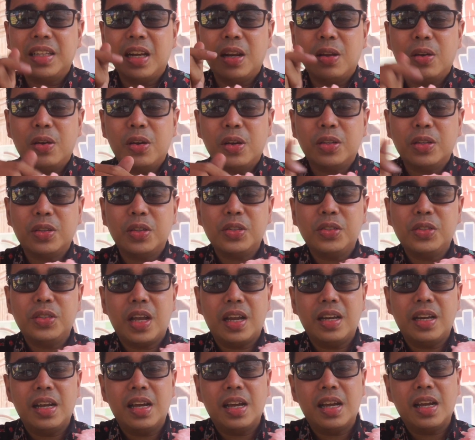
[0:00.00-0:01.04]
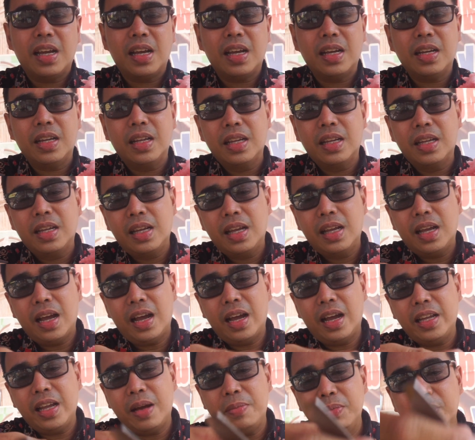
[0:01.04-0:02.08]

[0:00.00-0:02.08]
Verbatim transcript: telur terus ada ayam